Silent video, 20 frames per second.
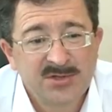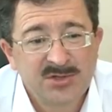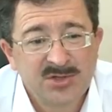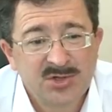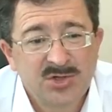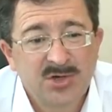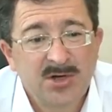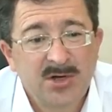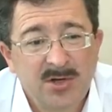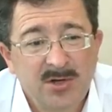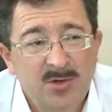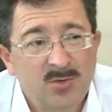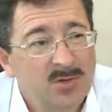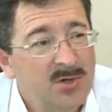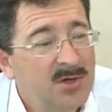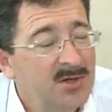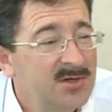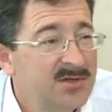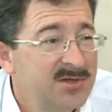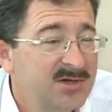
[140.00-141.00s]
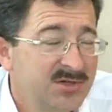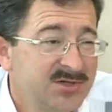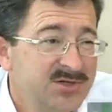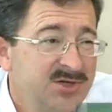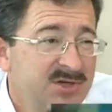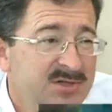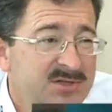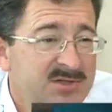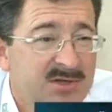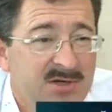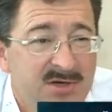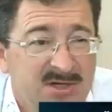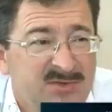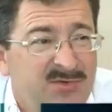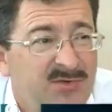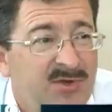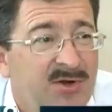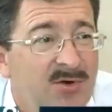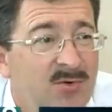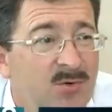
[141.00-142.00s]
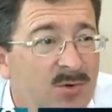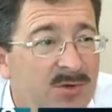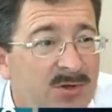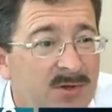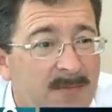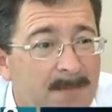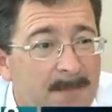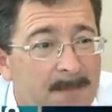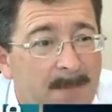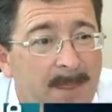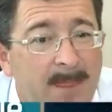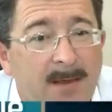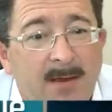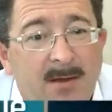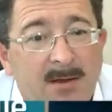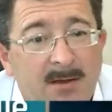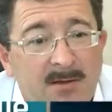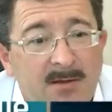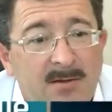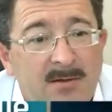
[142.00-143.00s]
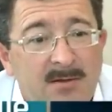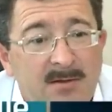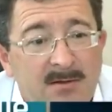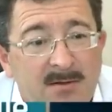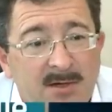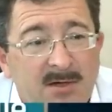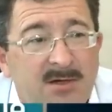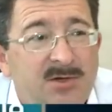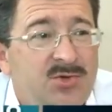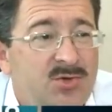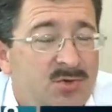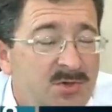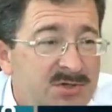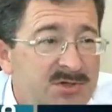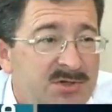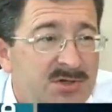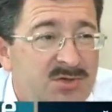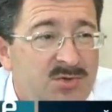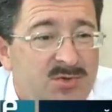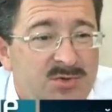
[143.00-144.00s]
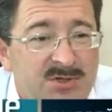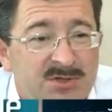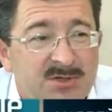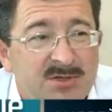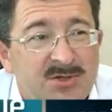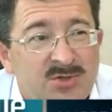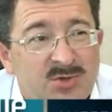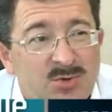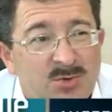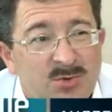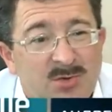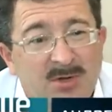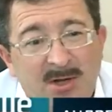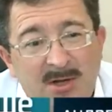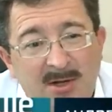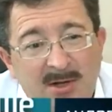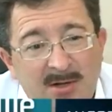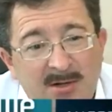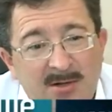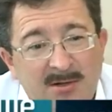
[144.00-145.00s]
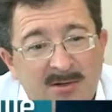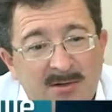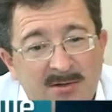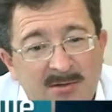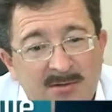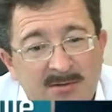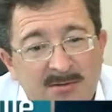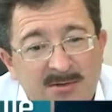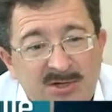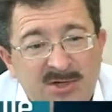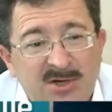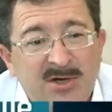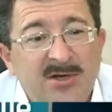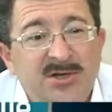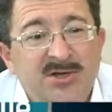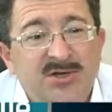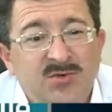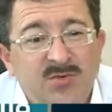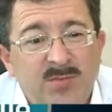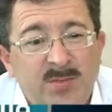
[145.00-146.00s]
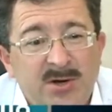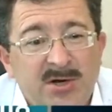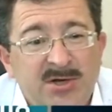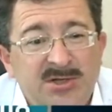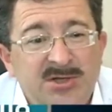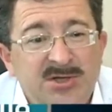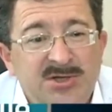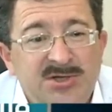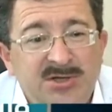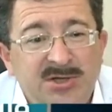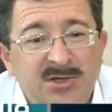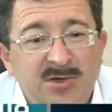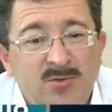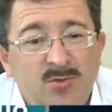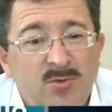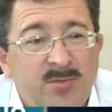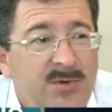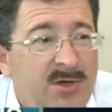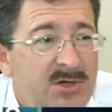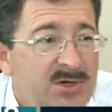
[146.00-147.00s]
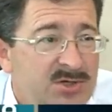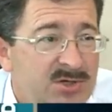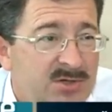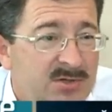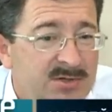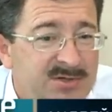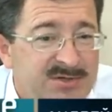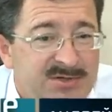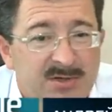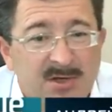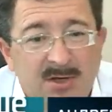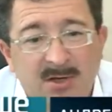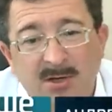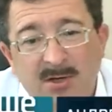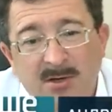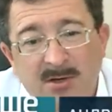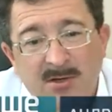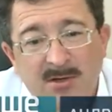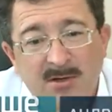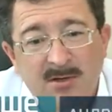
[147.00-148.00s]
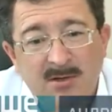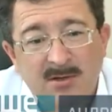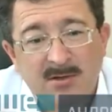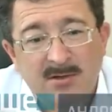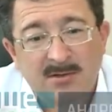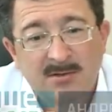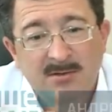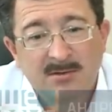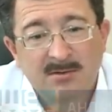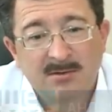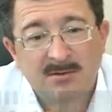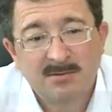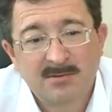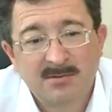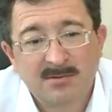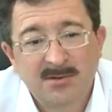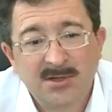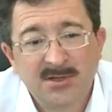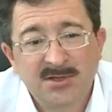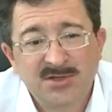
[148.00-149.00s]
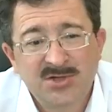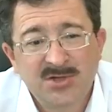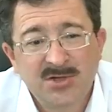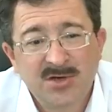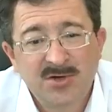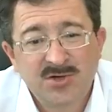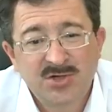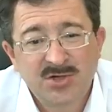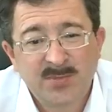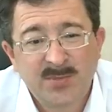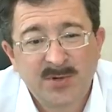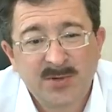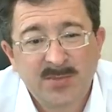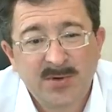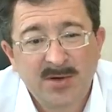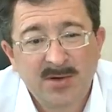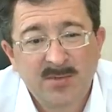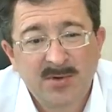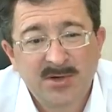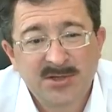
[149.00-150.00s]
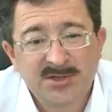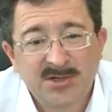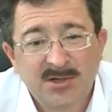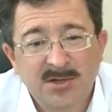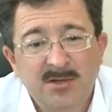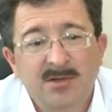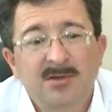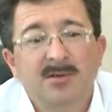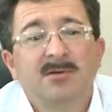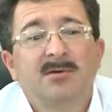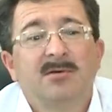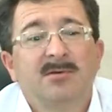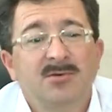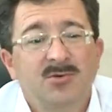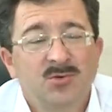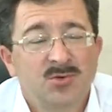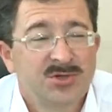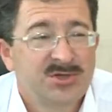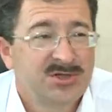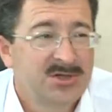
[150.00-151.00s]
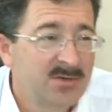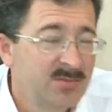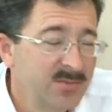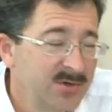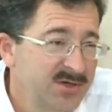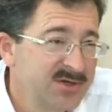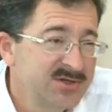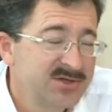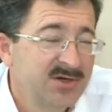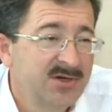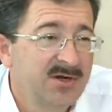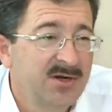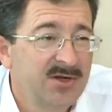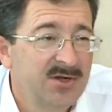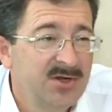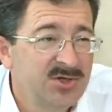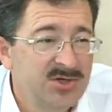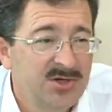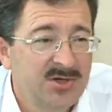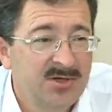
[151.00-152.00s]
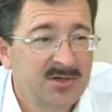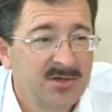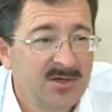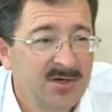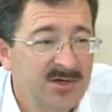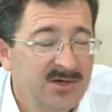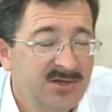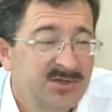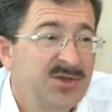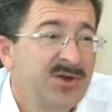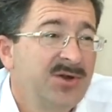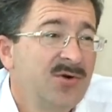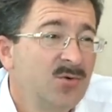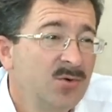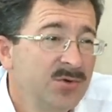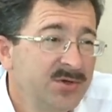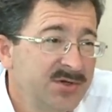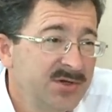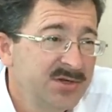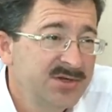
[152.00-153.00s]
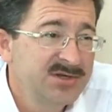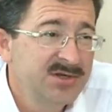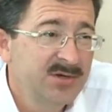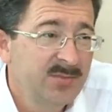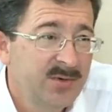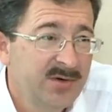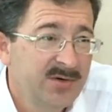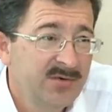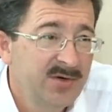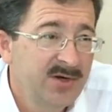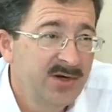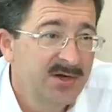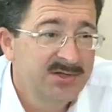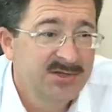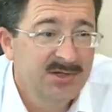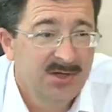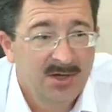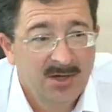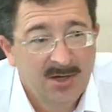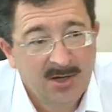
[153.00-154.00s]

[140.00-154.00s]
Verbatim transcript: к сожалению, да, не так часто, раз в три года. И как еще раз хочу сказать, что э, их количество практически уменьшилось. Э, для начинающих предпринимателей то же самое есть ограничение, да, их три года нельзя проверять.